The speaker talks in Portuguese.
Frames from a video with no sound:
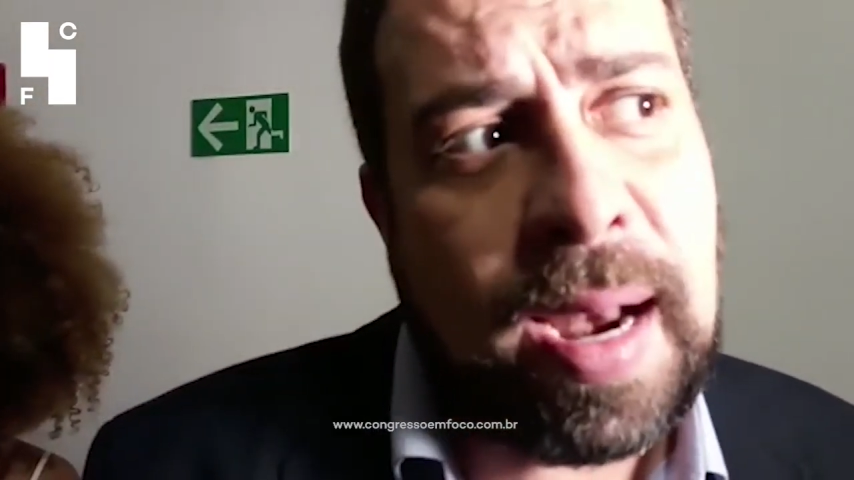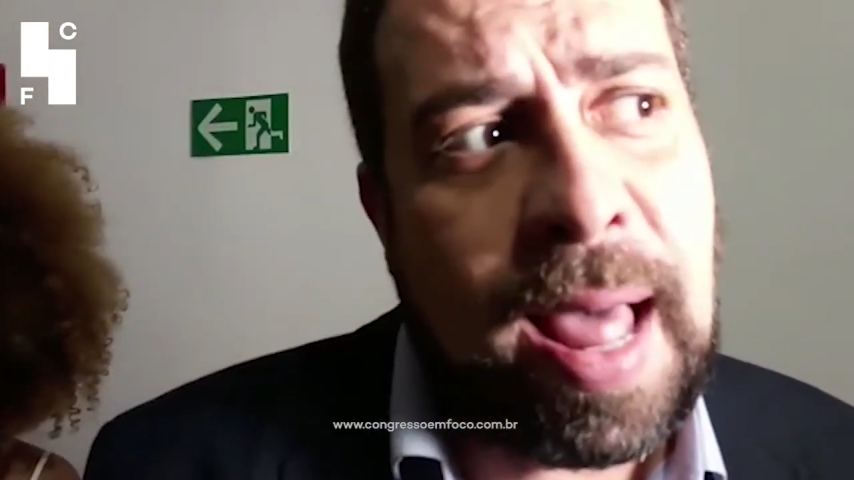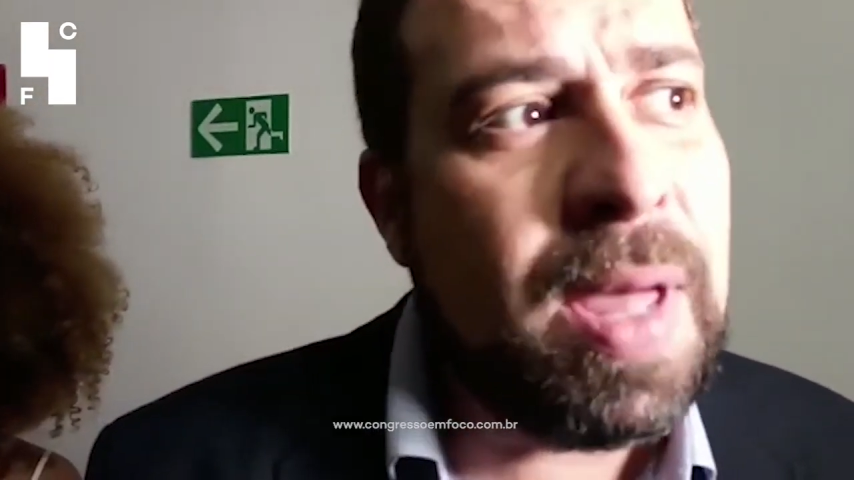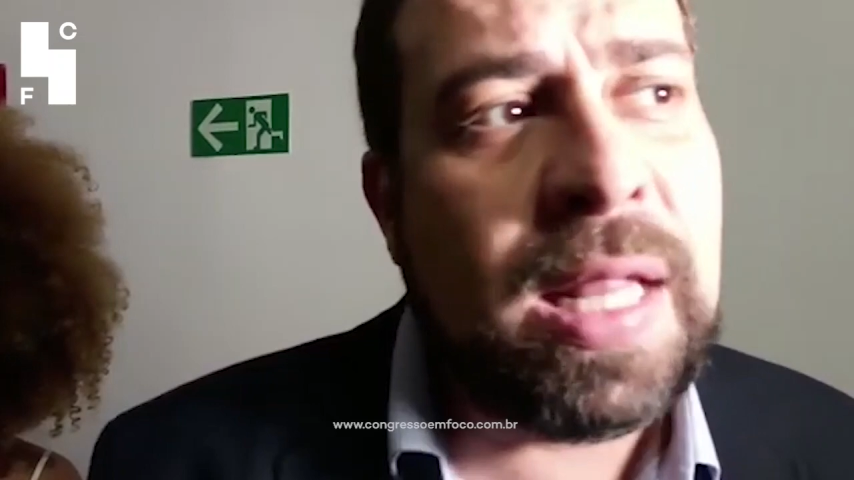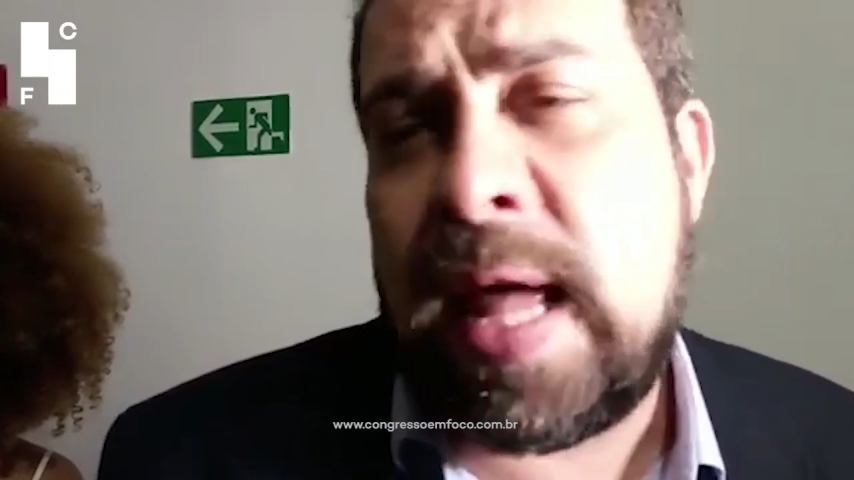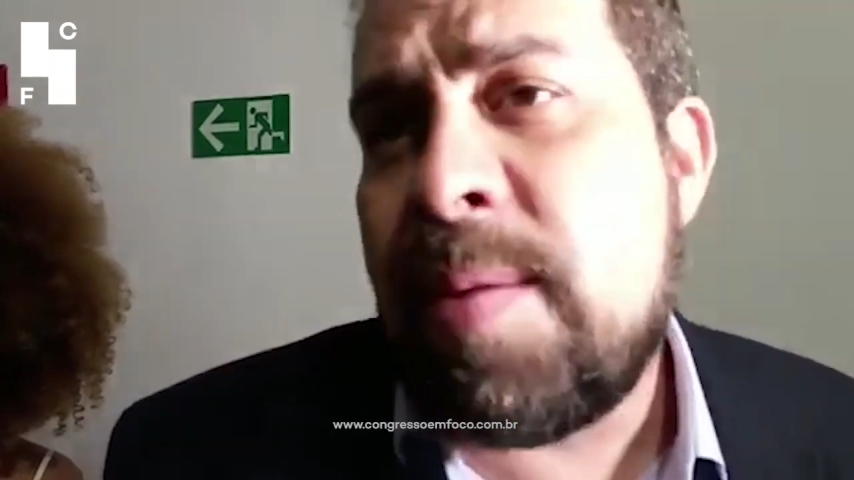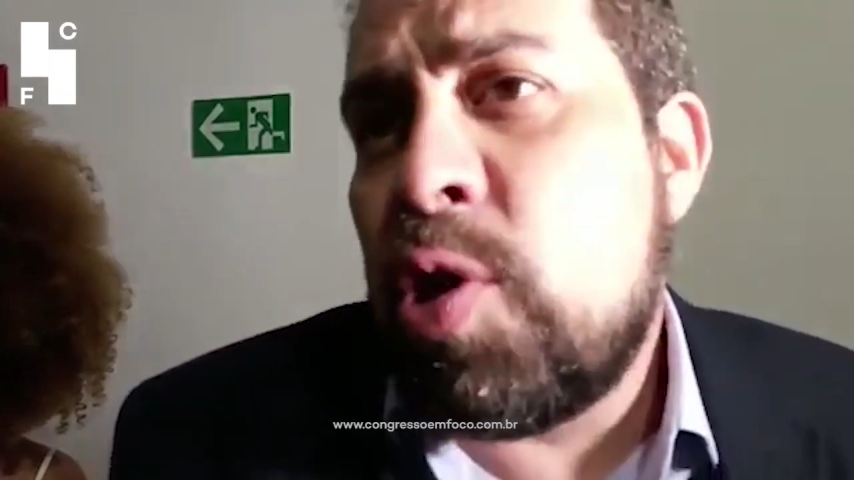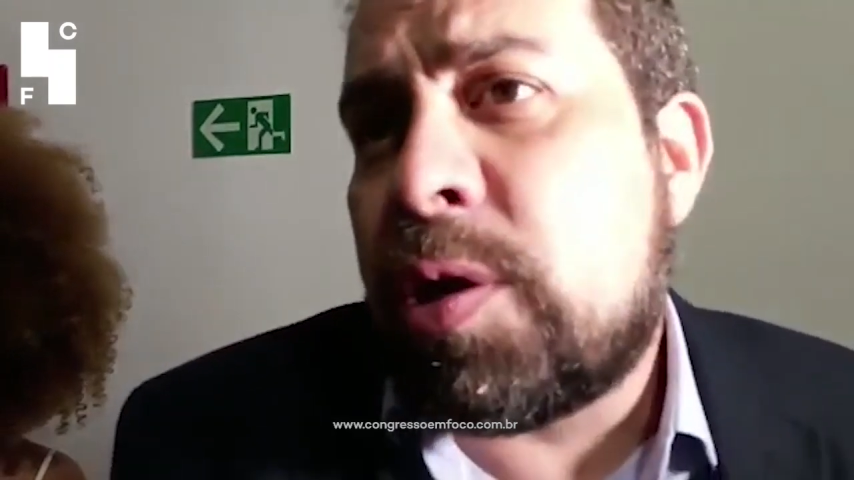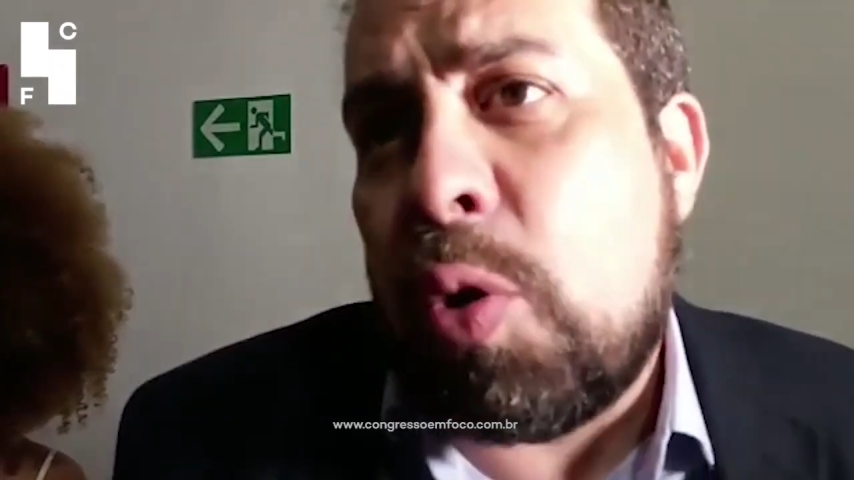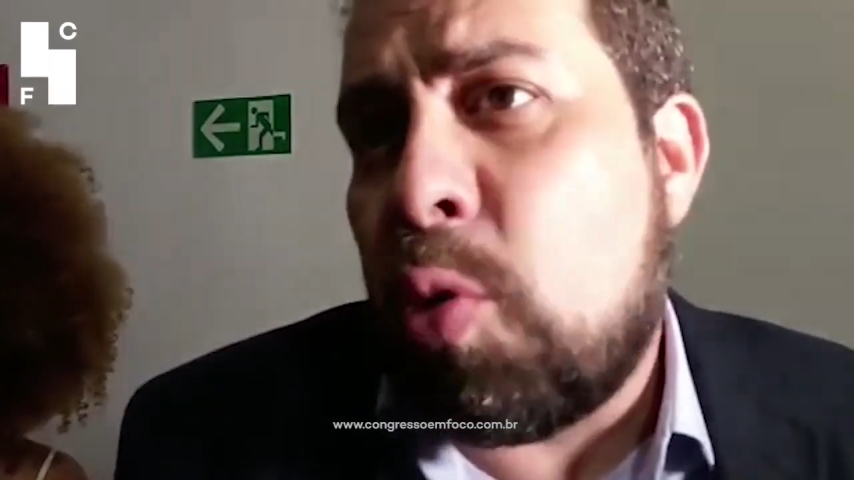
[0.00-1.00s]
lamentei
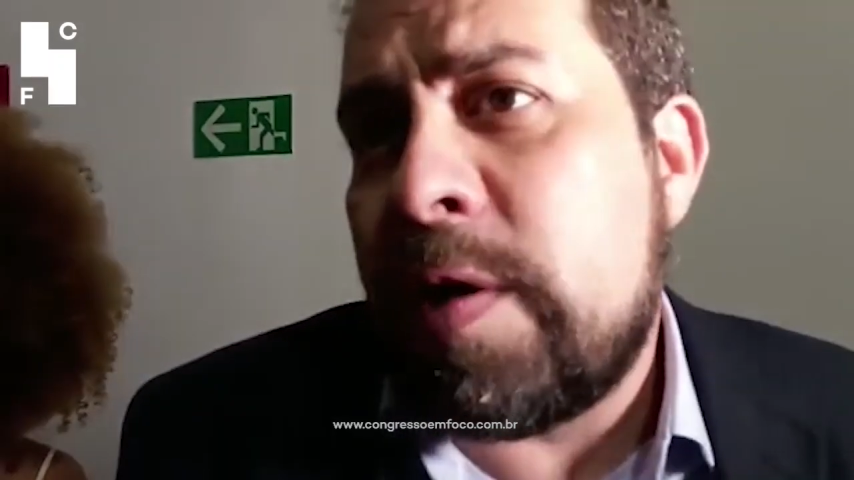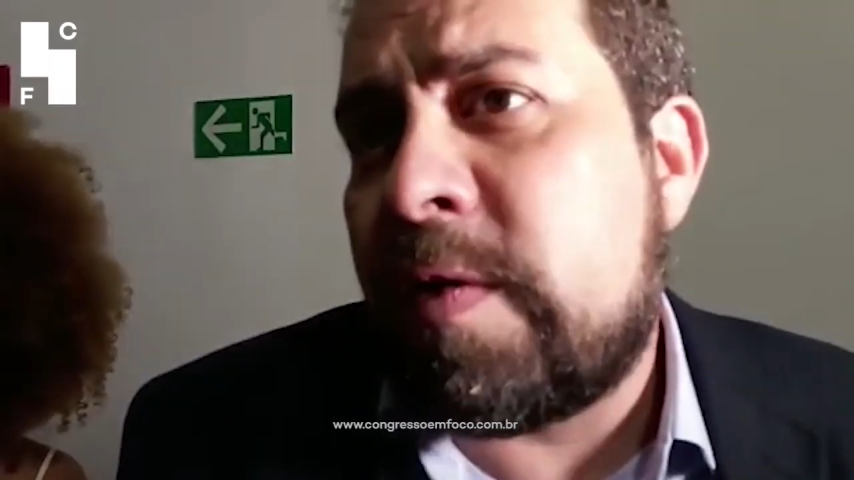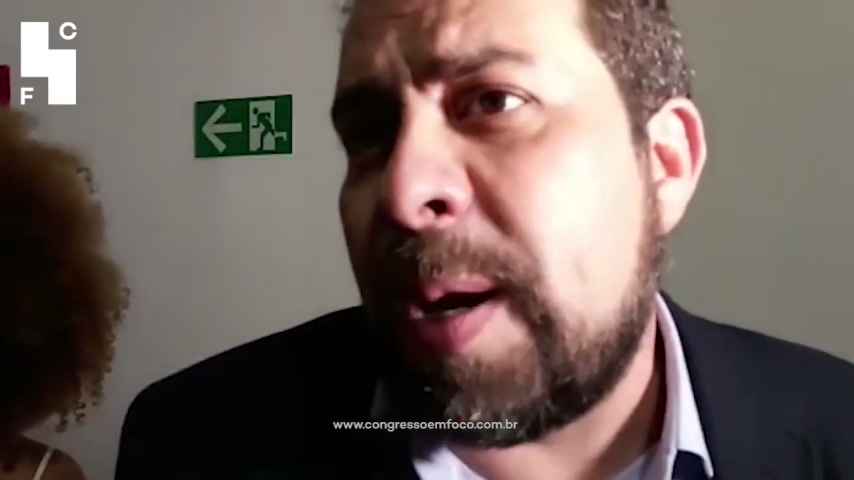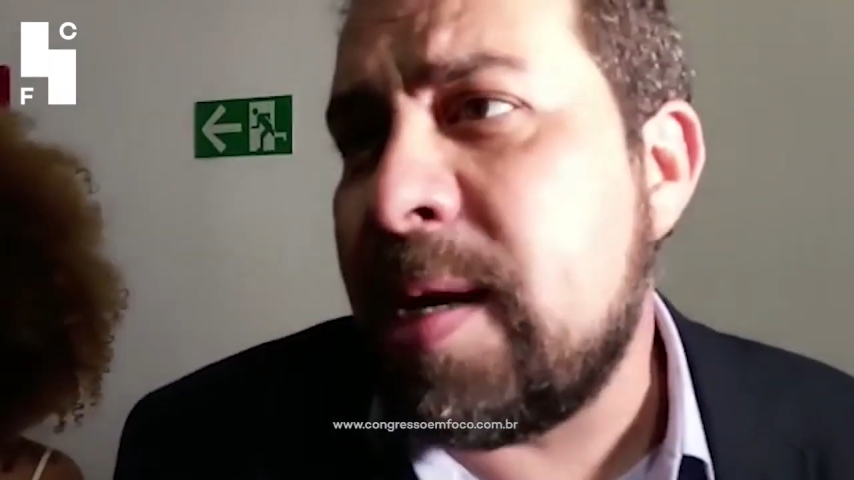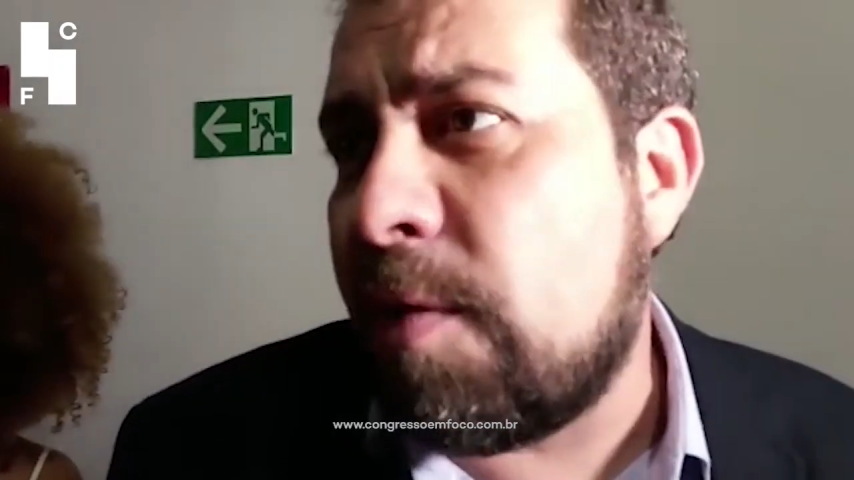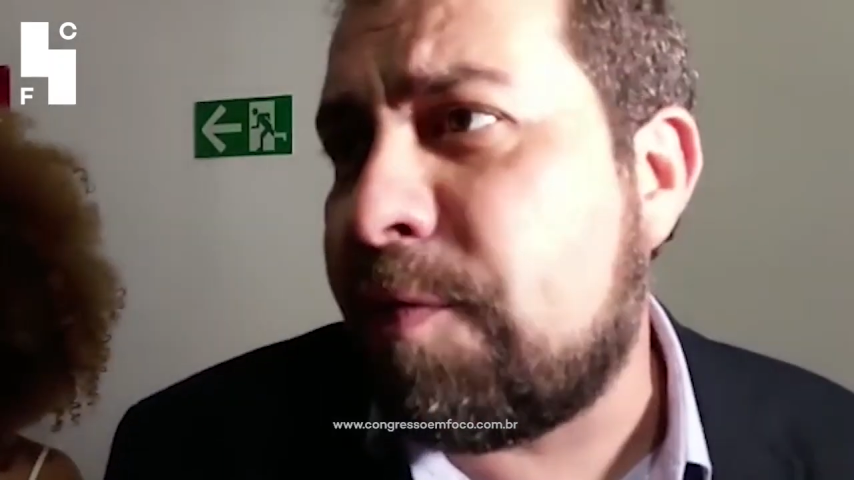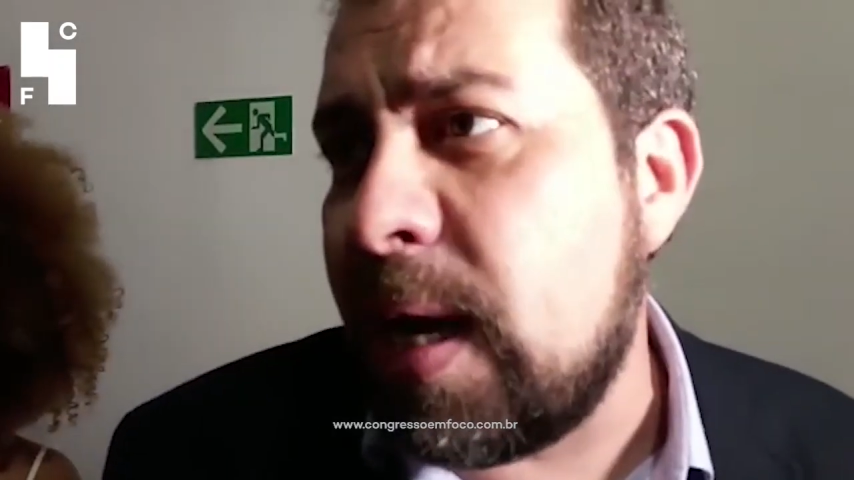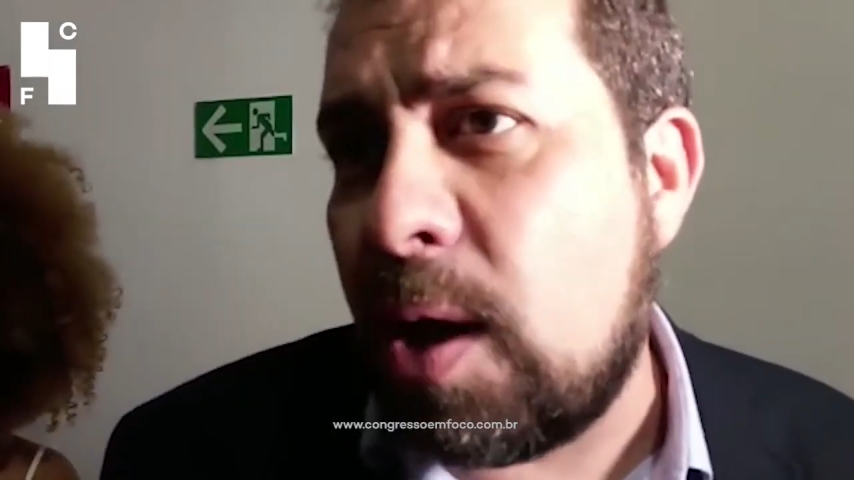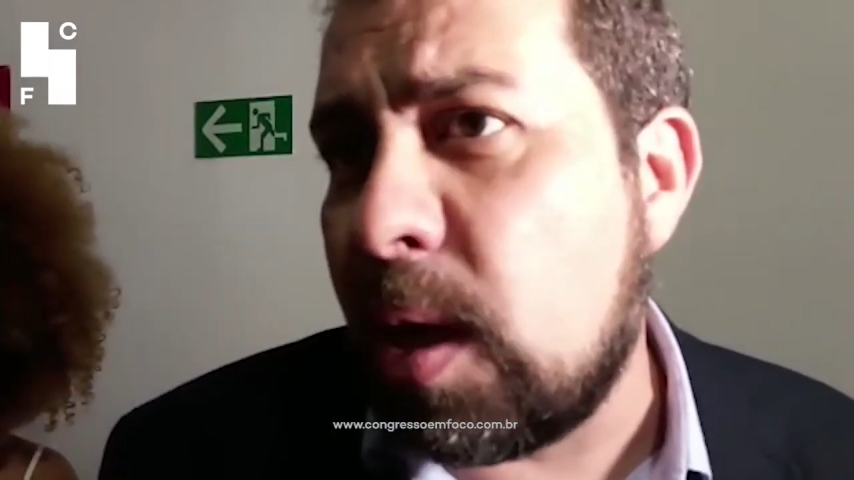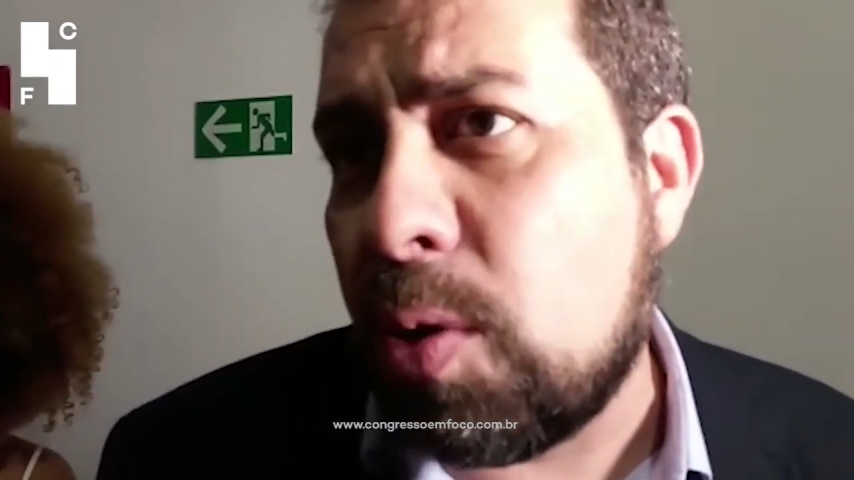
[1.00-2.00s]
muito que o Corinthians perdeu a final da